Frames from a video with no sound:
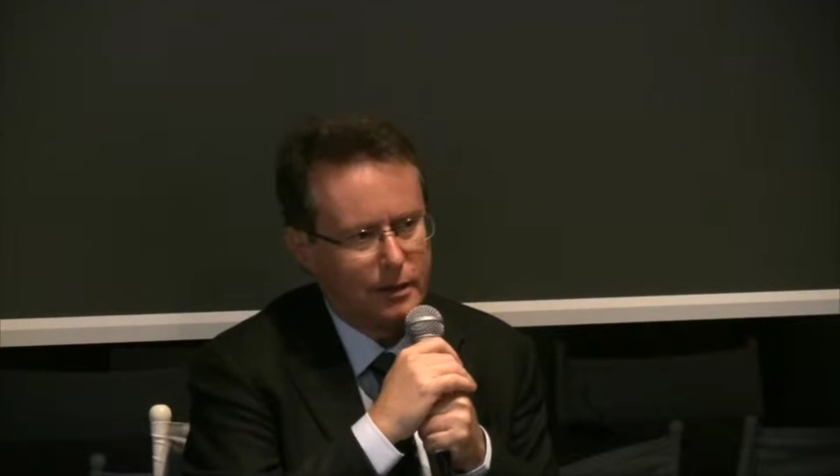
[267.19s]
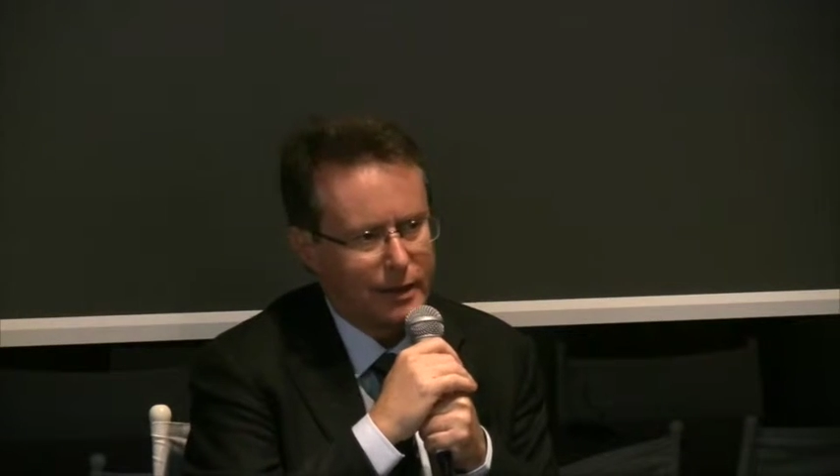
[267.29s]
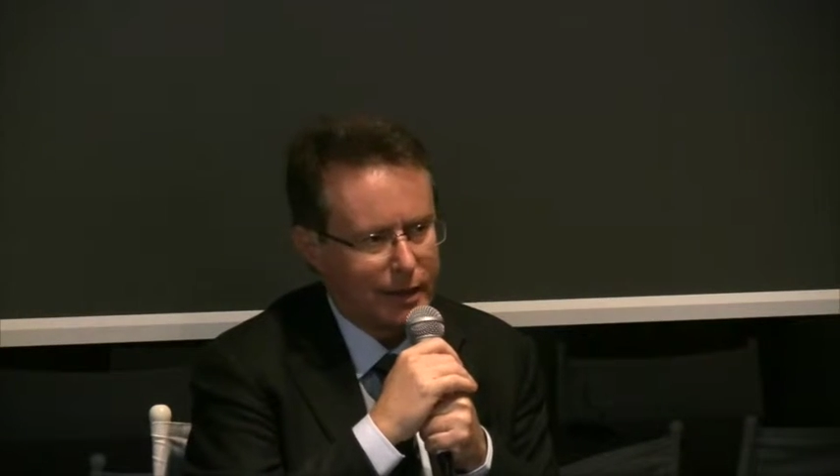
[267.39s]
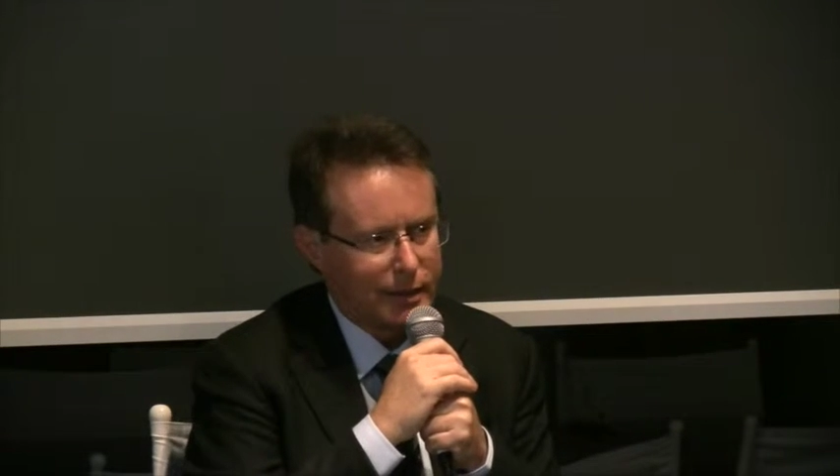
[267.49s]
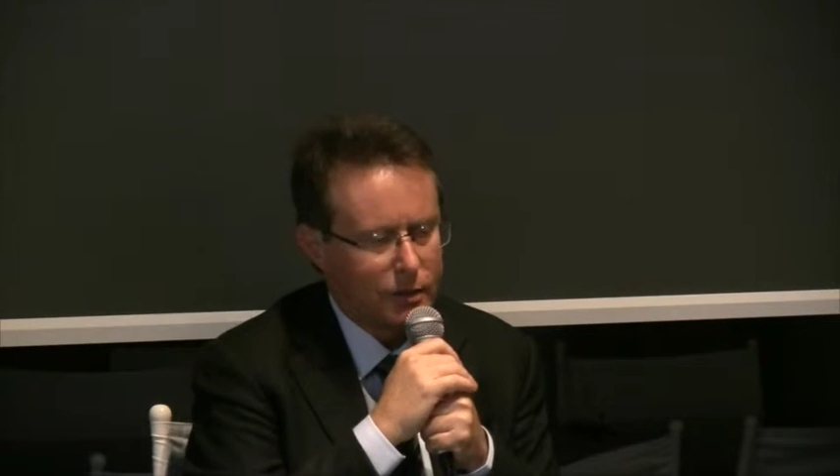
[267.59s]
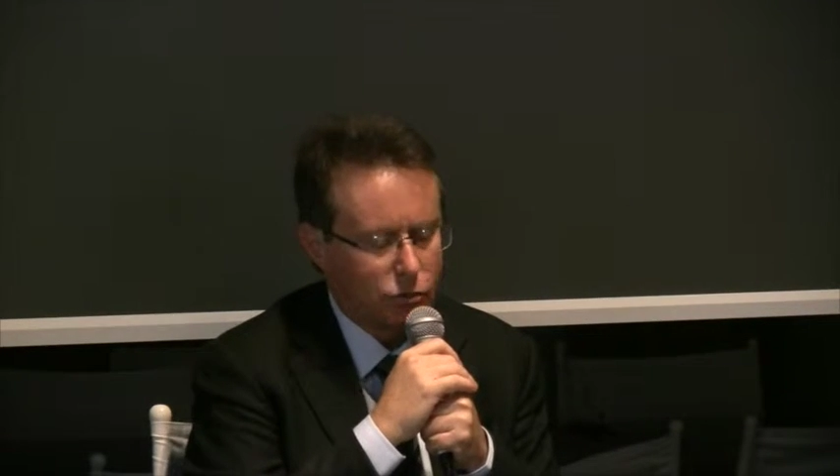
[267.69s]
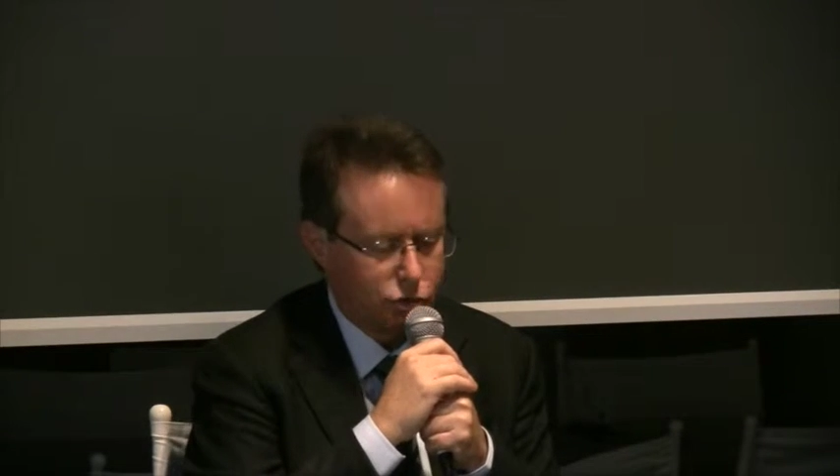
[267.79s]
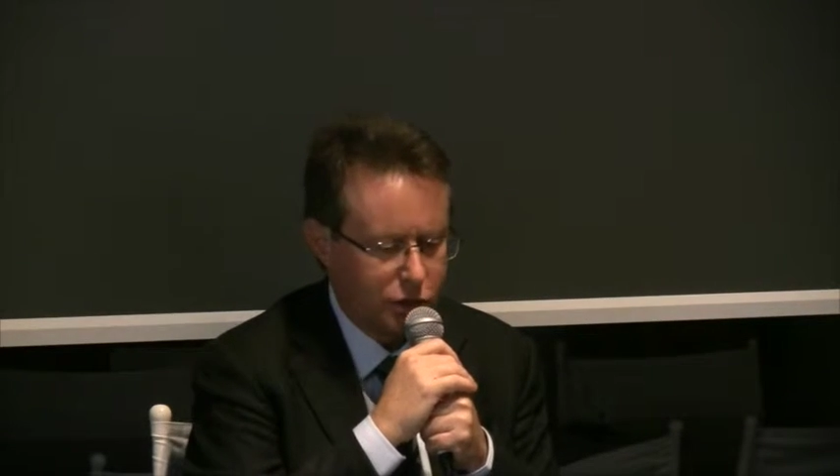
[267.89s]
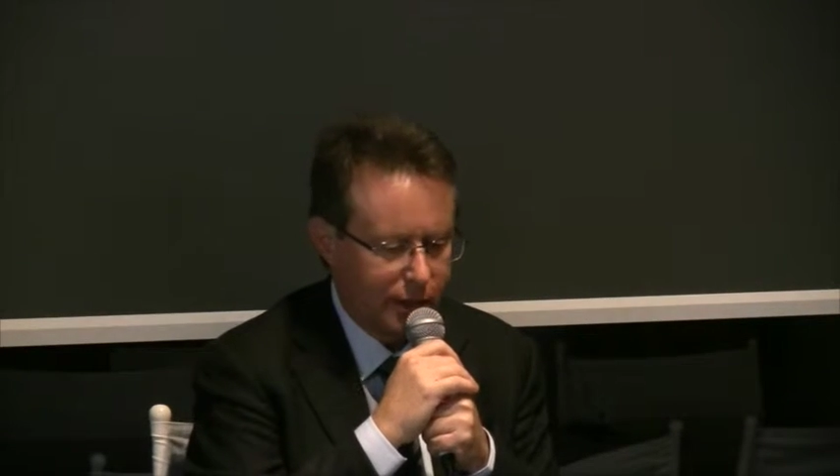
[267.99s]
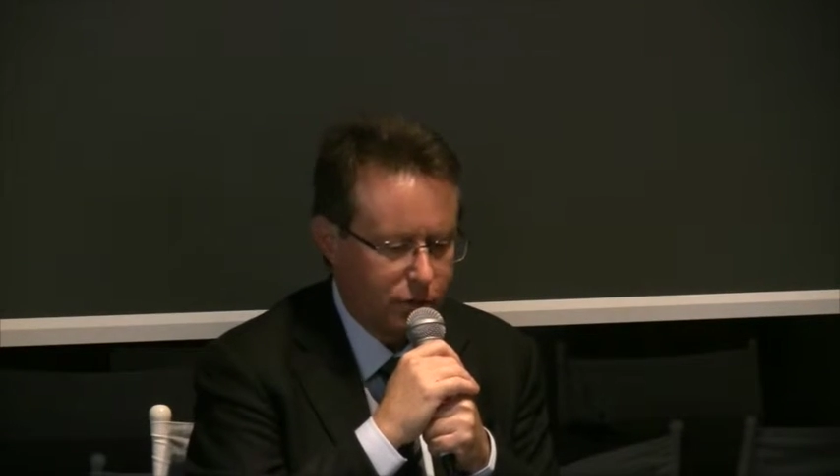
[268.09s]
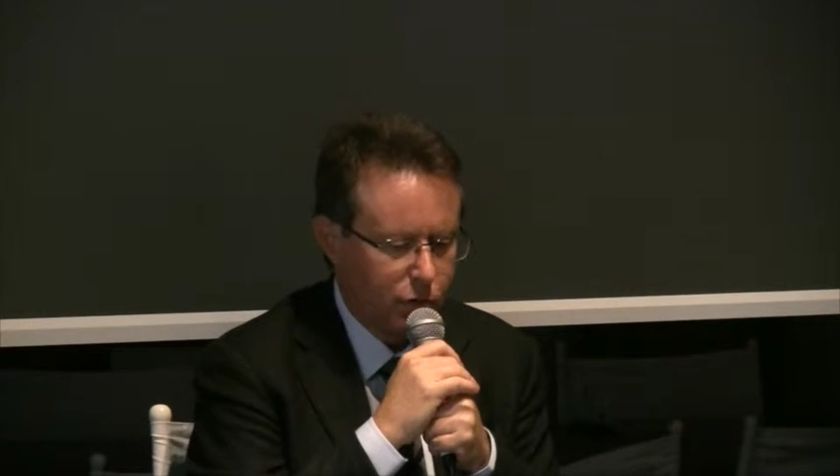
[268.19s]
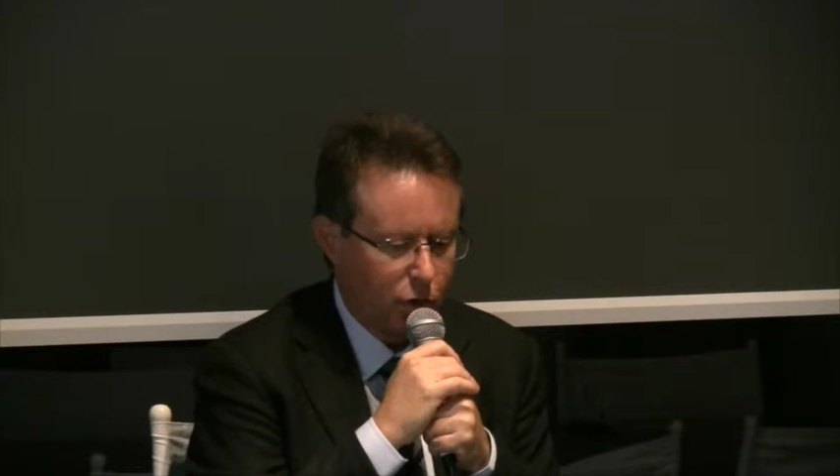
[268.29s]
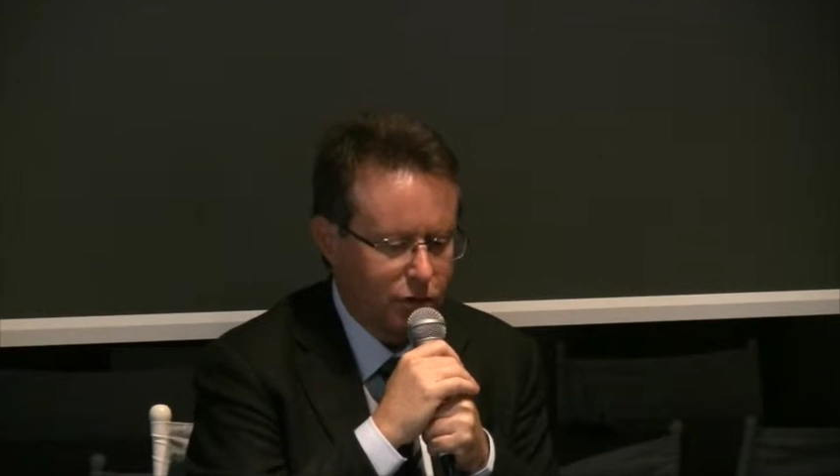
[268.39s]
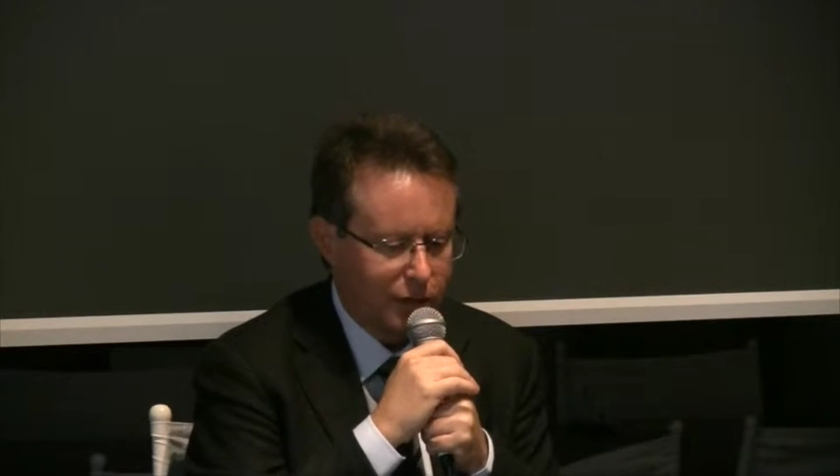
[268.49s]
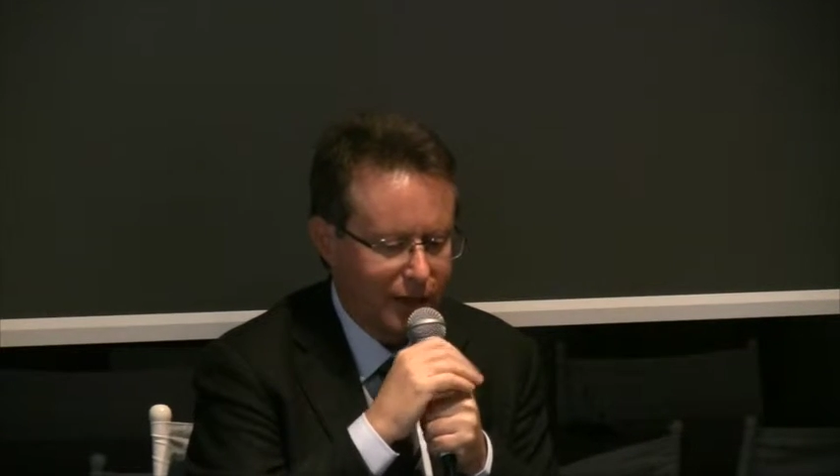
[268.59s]
dalla chirurgia
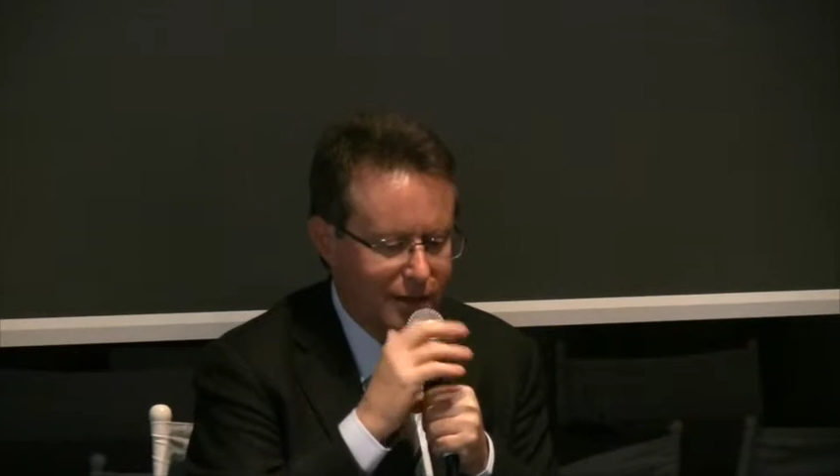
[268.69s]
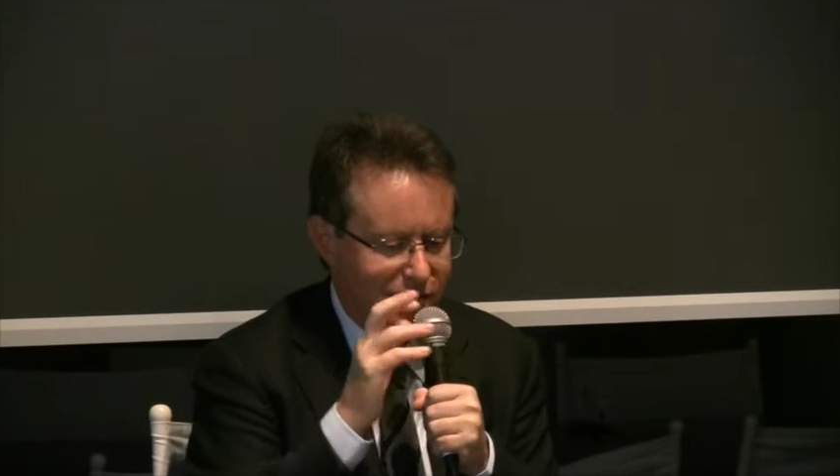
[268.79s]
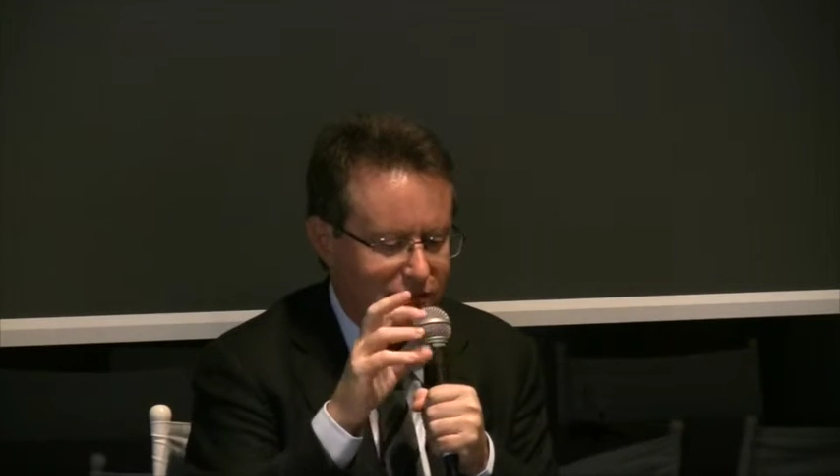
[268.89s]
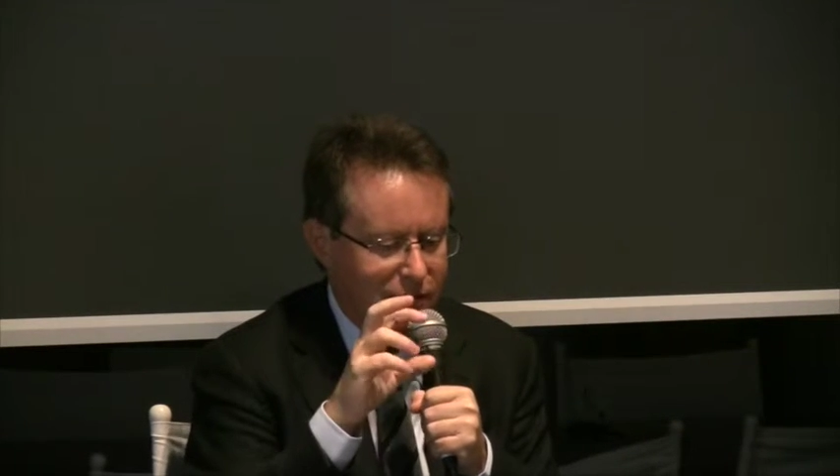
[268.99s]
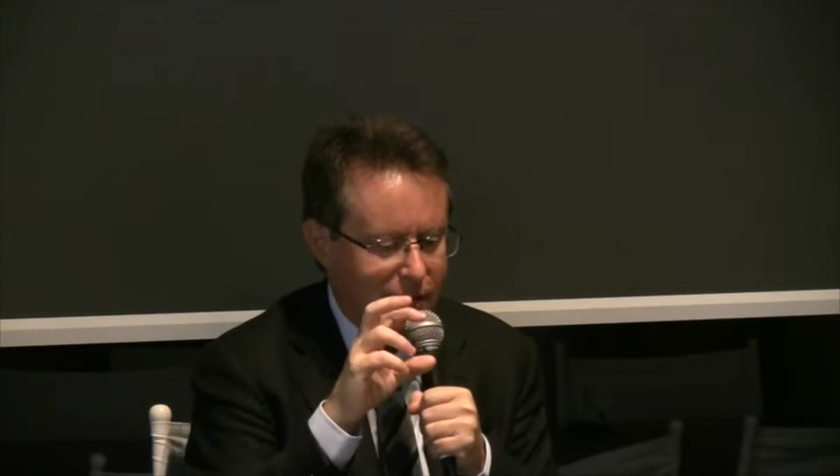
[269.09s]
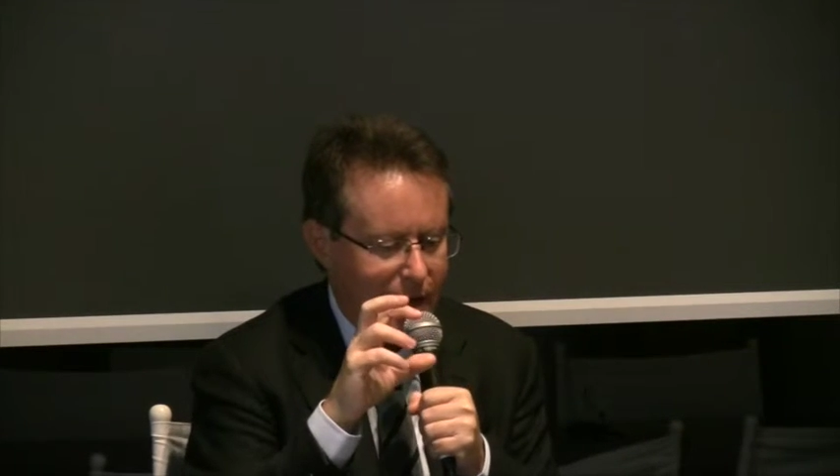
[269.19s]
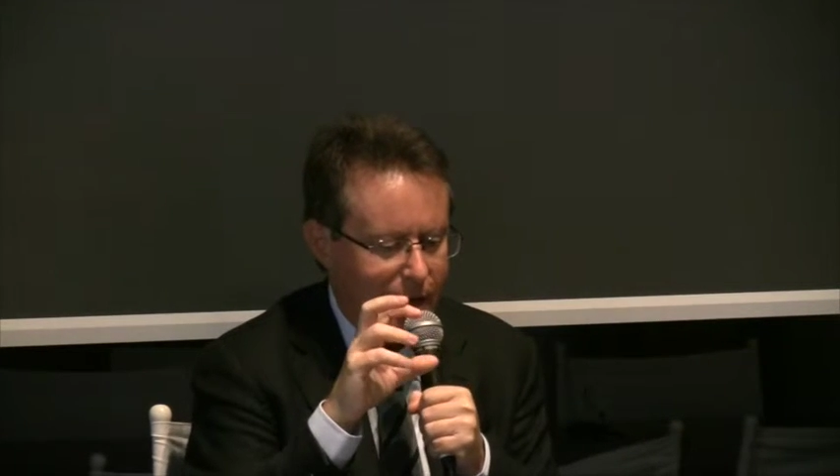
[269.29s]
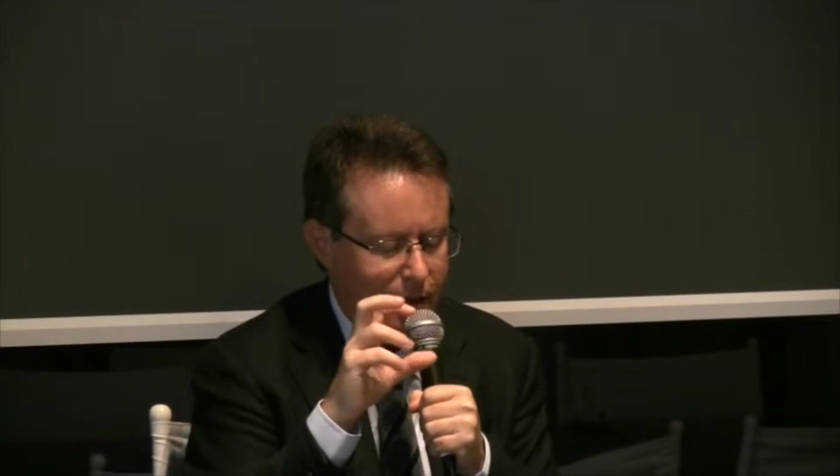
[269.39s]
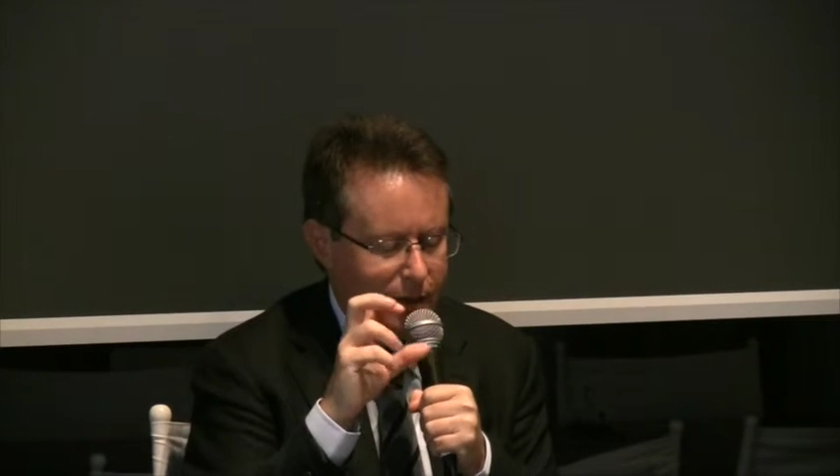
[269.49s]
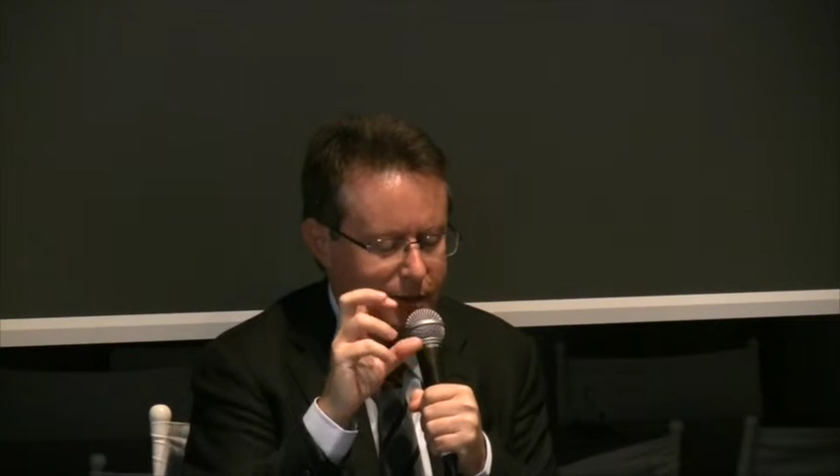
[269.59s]
robotica stia